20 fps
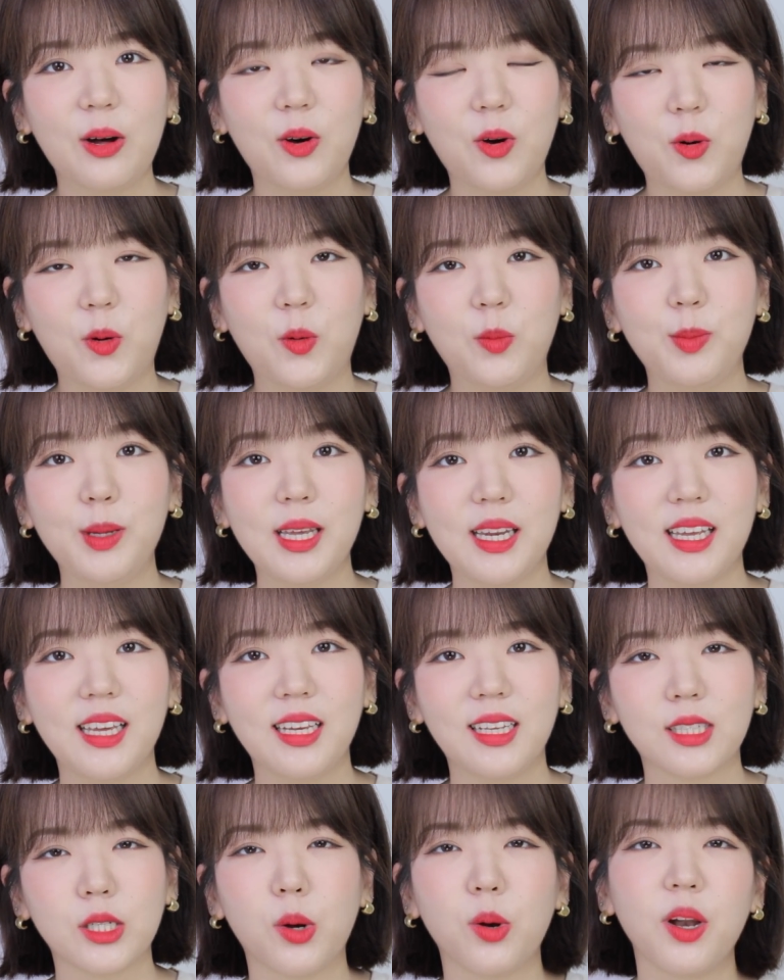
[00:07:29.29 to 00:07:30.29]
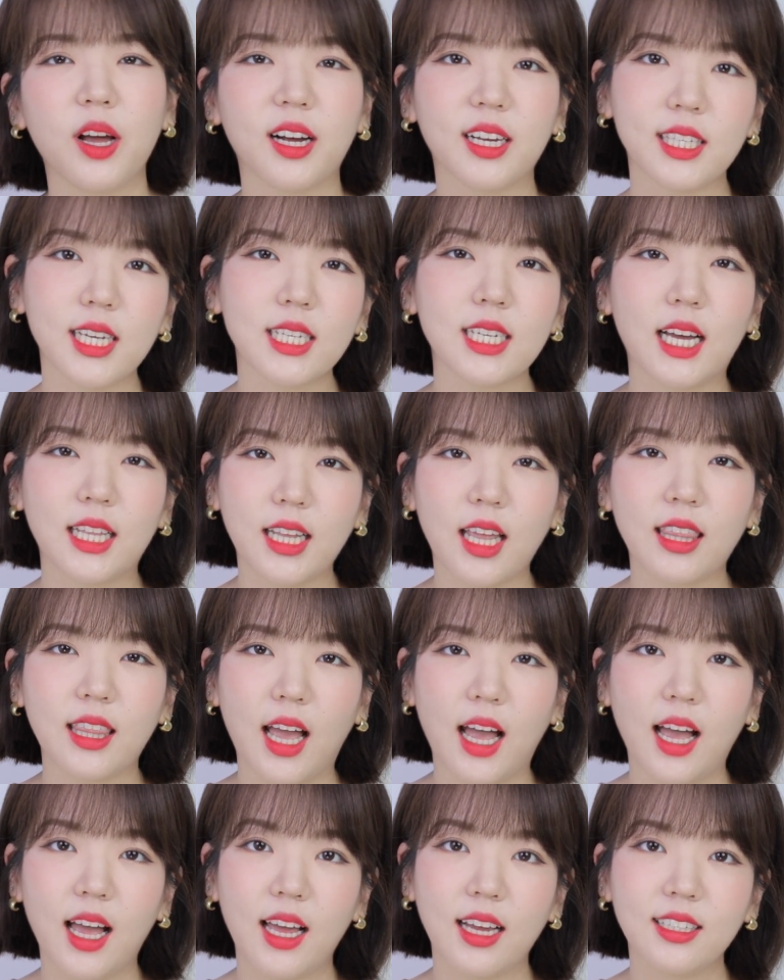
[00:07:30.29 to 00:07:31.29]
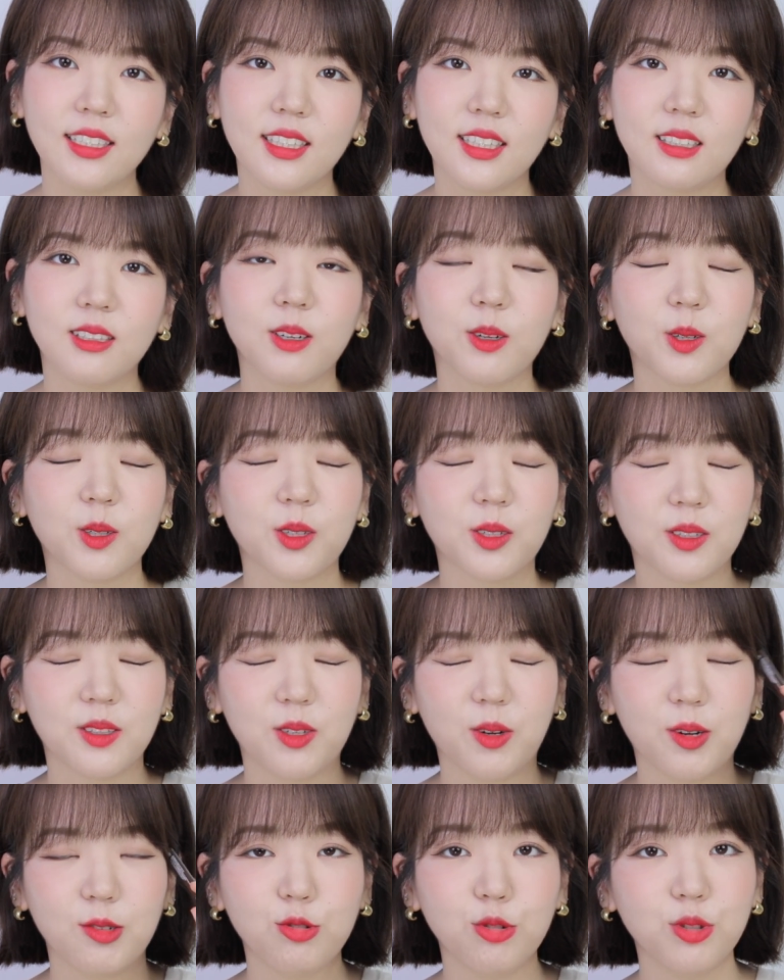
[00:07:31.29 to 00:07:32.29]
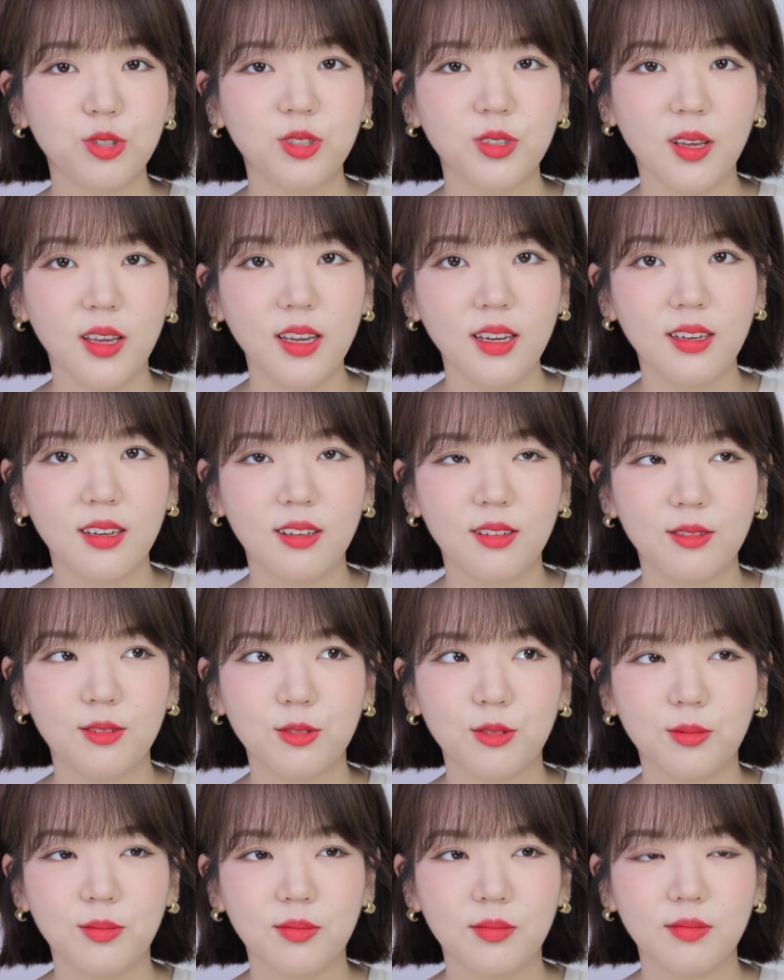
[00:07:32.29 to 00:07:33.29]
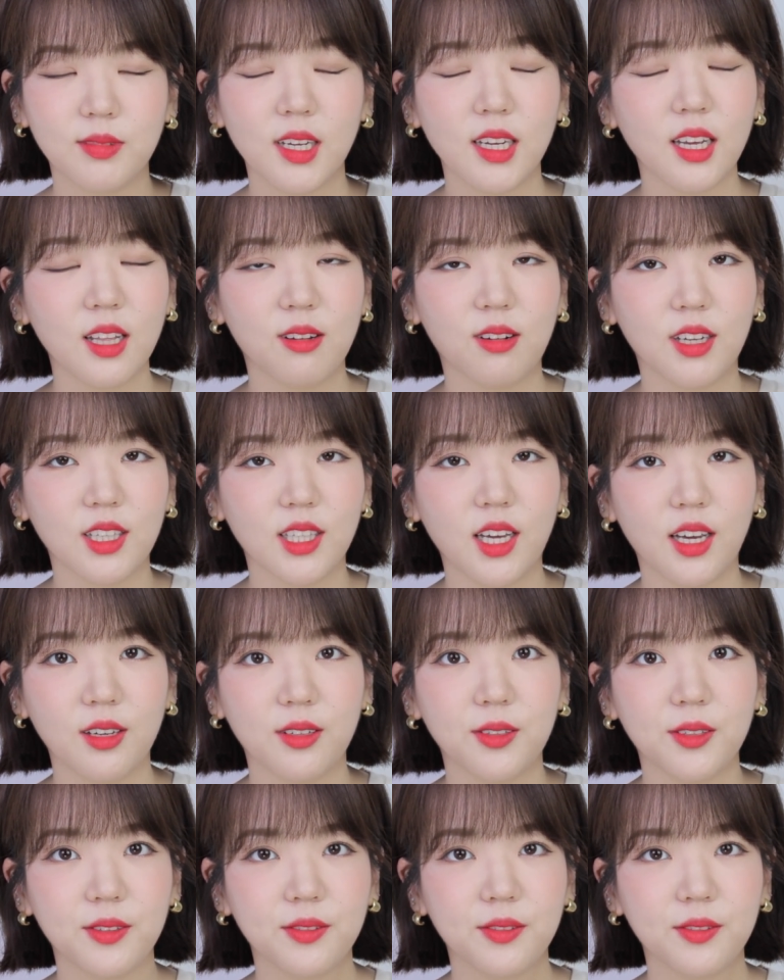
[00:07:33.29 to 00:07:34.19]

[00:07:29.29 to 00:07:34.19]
어, 미리 전략을 짜지 않았나 어, 그런 저의 추측이 좀 생기는 것 같아요.